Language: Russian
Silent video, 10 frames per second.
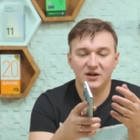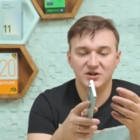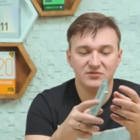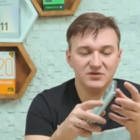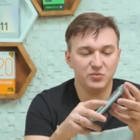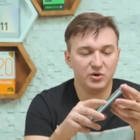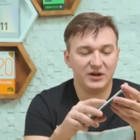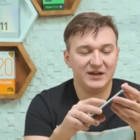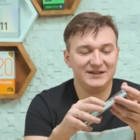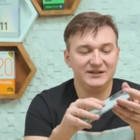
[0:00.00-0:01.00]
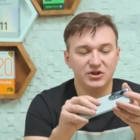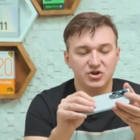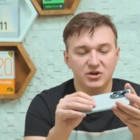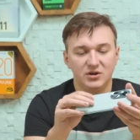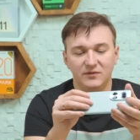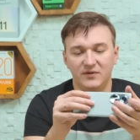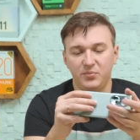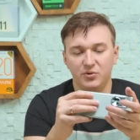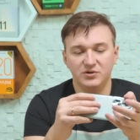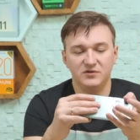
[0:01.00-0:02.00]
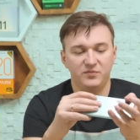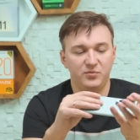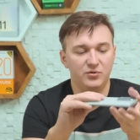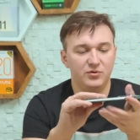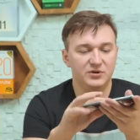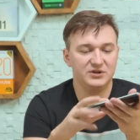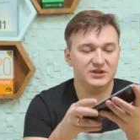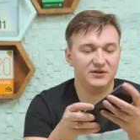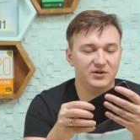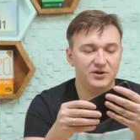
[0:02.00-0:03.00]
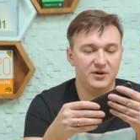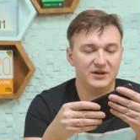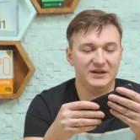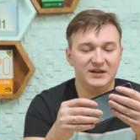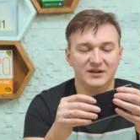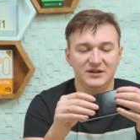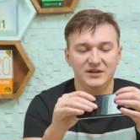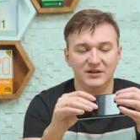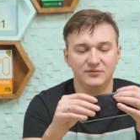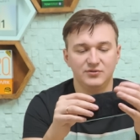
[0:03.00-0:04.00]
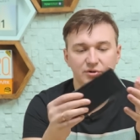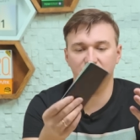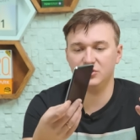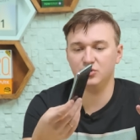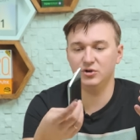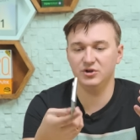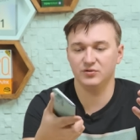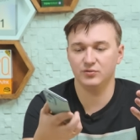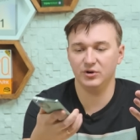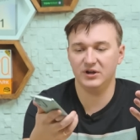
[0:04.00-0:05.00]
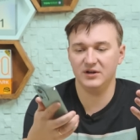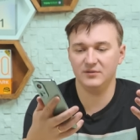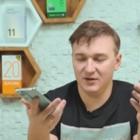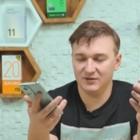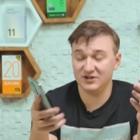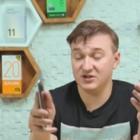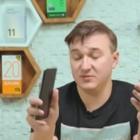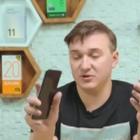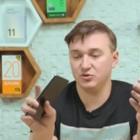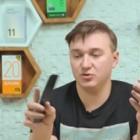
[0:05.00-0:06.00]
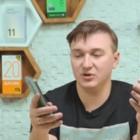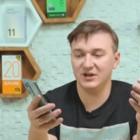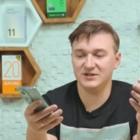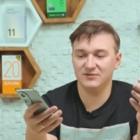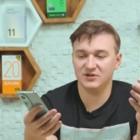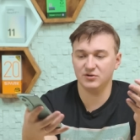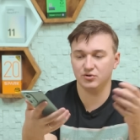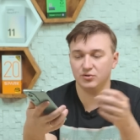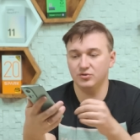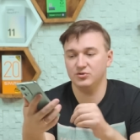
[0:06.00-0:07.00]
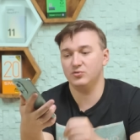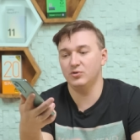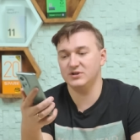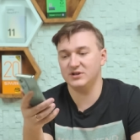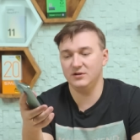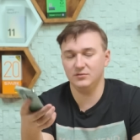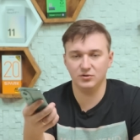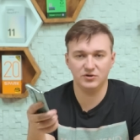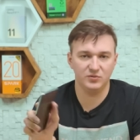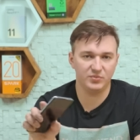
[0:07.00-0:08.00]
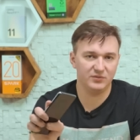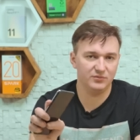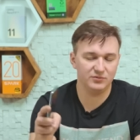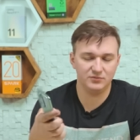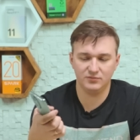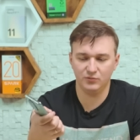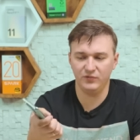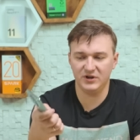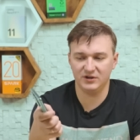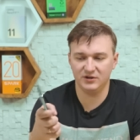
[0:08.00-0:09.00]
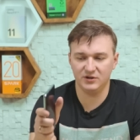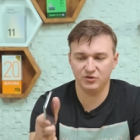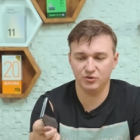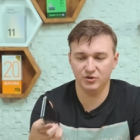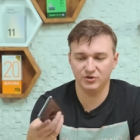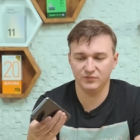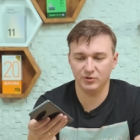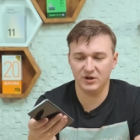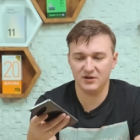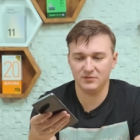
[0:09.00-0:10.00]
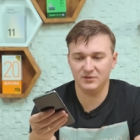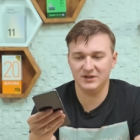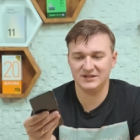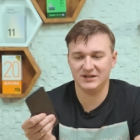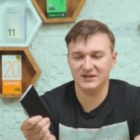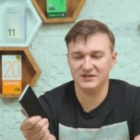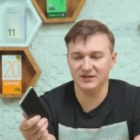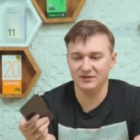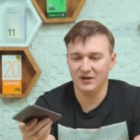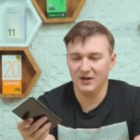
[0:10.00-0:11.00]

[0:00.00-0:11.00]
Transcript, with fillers: Качество сборки отличное, вопросов по изготовлению никаких нет, все хорошо лежит в руке. Даже несмотря на то, что он глянцевый, не скажу, что он скользкий, то есть вот прям вот уверенно хорошо лежит в руке, не скользит.